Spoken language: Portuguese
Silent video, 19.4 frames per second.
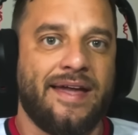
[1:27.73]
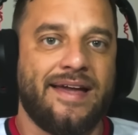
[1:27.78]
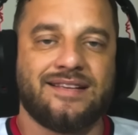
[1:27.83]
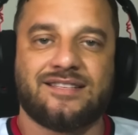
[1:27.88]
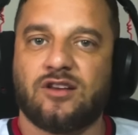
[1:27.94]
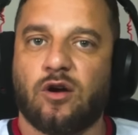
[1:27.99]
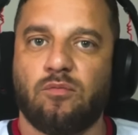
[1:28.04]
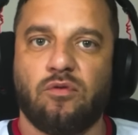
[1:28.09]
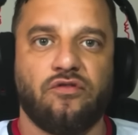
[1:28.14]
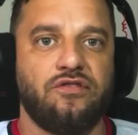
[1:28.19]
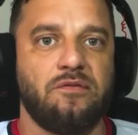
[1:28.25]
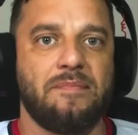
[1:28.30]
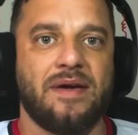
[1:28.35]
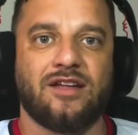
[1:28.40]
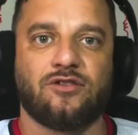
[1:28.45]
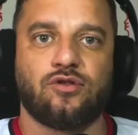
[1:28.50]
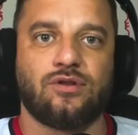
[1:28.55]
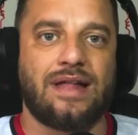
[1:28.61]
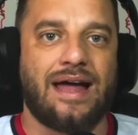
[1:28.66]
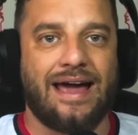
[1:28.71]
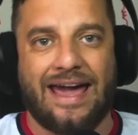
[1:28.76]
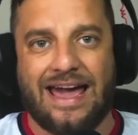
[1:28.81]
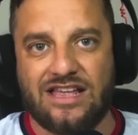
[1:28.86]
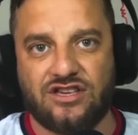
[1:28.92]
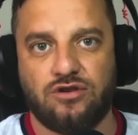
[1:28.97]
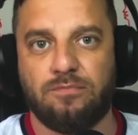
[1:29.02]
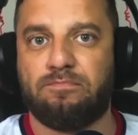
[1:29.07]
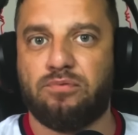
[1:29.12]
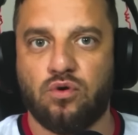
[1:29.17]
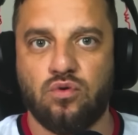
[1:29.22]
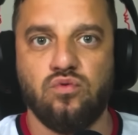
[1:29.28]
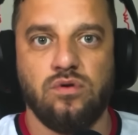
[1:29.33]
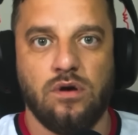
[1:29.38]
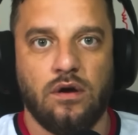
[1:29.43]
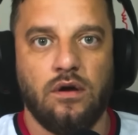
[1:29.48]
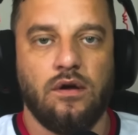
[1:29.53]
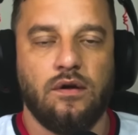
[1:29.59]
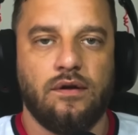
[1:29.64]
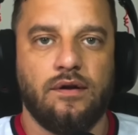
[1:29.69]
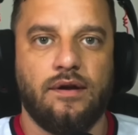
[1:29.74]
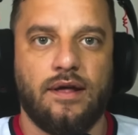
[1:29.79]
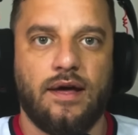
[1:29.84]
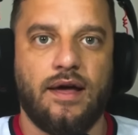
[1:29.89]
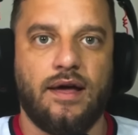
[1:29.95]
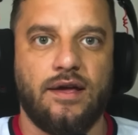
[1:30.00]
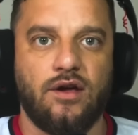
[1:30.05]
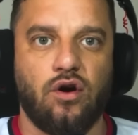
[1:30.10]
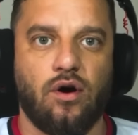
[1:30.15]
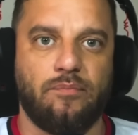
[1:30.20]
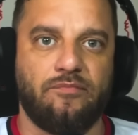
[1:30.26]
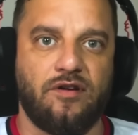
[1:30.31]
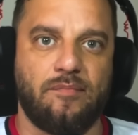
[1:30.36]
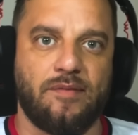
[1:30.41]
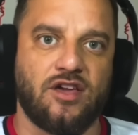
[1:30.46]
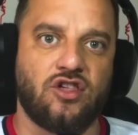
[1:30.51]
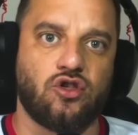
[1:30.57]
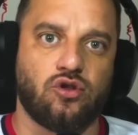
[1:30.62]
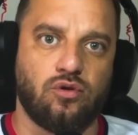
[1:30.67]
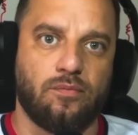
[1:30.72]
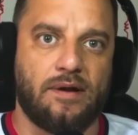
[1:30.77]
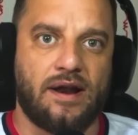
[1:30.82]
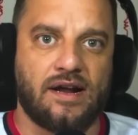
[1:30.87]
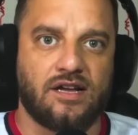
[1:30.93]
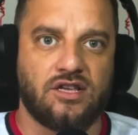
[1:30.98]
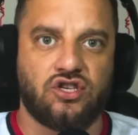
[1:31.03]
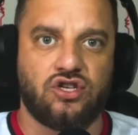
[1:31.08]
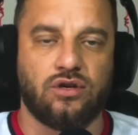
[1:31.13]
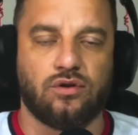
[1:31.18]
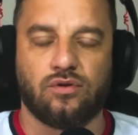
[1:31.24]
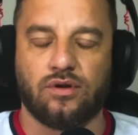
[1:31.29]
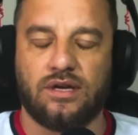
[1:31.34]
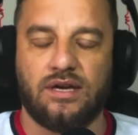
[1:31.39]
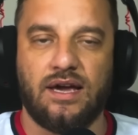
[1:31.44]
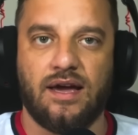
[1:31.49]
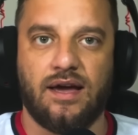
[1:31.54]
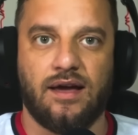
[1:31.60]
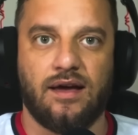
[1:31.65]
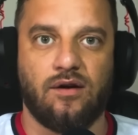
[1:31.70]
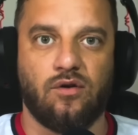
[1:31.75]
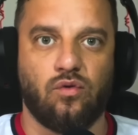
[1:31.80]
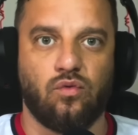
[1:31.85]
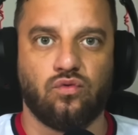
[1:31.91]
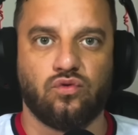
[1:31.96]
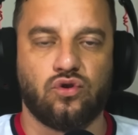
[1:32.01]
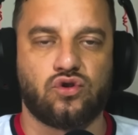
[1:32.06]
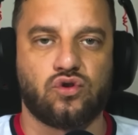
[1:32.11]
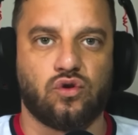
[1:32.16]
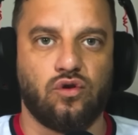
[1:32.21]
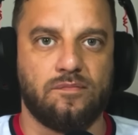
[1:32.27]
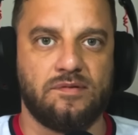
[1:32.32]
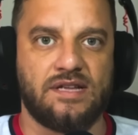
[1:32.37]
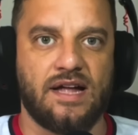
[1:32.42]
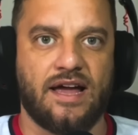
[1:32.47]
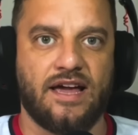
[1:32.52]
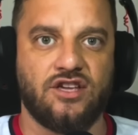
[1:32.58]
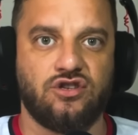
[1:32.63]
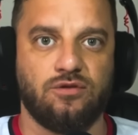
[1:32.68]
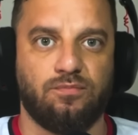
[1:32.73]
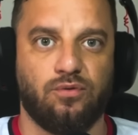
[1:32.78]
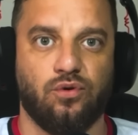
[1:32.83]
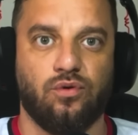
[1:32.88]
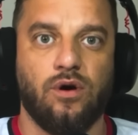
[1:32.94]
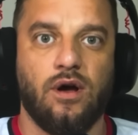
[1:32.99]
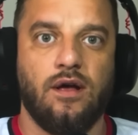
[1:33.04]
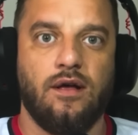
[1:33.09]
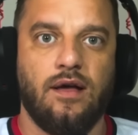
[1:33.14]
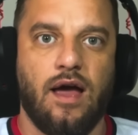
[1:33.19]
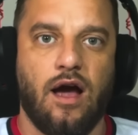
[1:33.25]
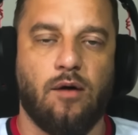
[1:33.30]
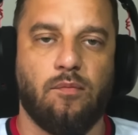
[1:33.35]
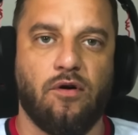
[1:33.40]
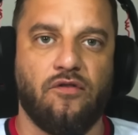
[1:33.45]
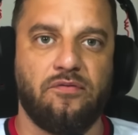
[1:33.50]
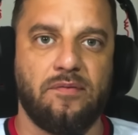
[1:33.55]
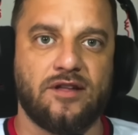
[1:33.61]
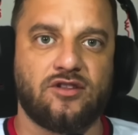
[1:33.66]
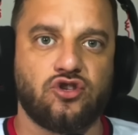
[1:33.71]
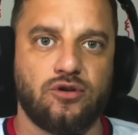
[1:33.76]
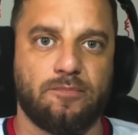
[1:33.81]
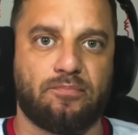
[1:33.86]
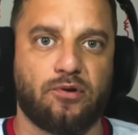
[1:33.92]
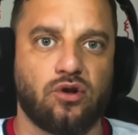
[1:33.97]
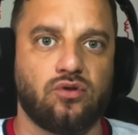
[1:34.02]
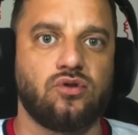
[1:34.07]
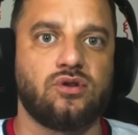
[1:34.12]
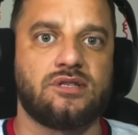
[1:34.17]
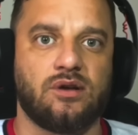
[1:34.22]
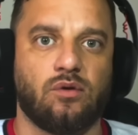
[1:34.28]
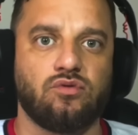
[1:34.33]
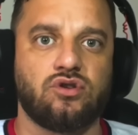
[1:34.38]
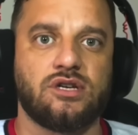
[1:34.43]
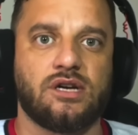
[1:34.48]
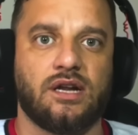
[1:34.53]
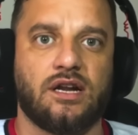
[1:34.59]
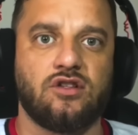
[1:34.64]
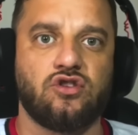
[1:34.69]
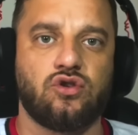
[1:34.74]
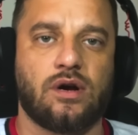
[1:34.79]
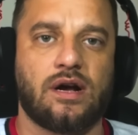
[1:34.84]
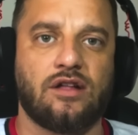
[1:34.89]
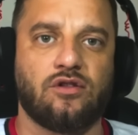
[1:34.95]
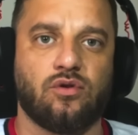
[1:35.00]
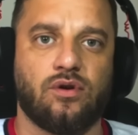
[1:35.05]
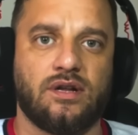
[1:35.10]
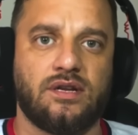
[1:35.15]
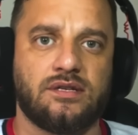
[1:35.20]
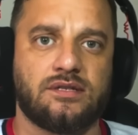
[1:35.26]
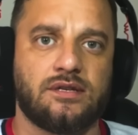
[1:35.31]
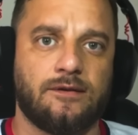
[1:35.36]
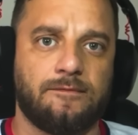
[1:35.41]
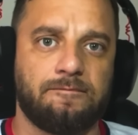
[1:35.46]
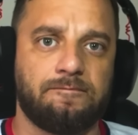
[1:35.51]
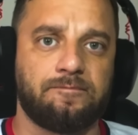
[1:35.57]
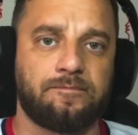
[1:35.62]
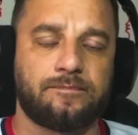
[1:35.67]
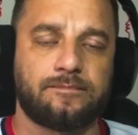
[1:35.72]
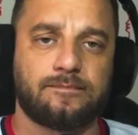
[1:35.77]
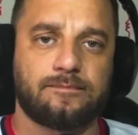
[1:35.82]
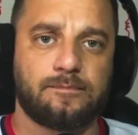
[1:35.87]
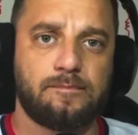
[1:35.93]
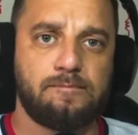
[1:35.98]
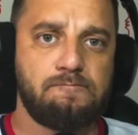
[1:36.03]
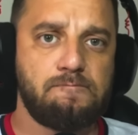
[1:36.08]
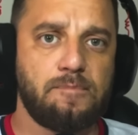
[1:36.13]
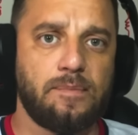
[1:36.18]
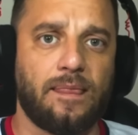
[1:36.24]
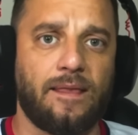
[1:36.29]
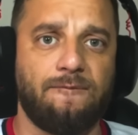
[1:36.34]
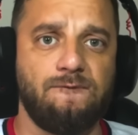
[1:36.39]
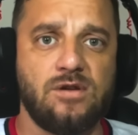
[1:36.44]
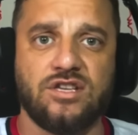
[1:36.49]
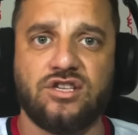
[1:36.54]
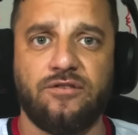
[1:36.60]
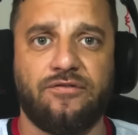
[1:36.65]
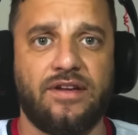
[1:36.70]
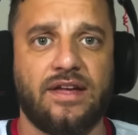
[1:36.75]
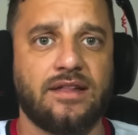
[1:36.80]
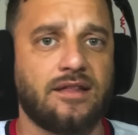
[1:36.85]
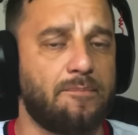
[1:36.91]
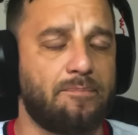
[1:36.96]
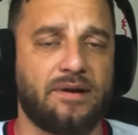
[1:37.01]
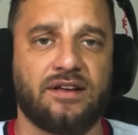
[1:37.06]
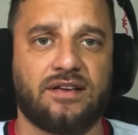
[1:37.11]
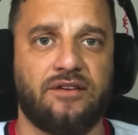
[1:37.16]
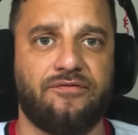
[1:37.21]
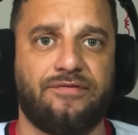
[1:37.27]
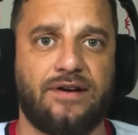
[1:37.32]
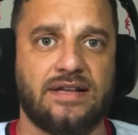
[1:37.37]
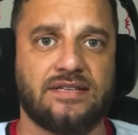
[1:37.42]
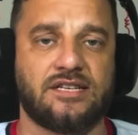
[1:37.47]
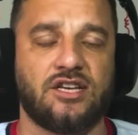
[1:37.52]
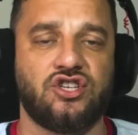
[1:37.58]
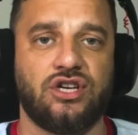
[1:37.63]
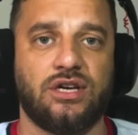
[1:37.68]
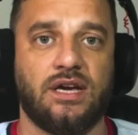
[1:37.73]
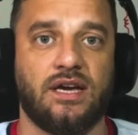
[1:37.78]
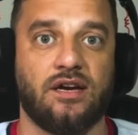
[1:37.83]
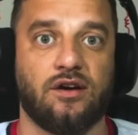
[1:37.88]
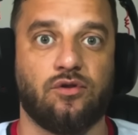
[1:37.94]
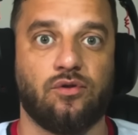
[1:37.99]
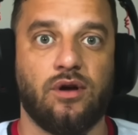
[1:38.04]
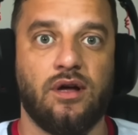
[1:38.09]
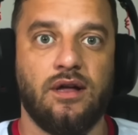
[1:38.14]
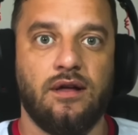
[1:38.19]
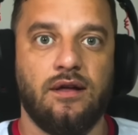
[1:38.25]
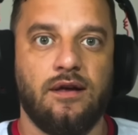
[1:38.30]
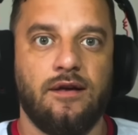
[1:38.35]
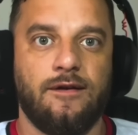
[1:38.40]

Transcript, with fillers: Esse é o movimento da Red Bull, né? E obviamente do Bragantino, que é um dos clubes da Red Bull. É um movimento de produção de grandes jogadores e de venda para que faça dinheiro.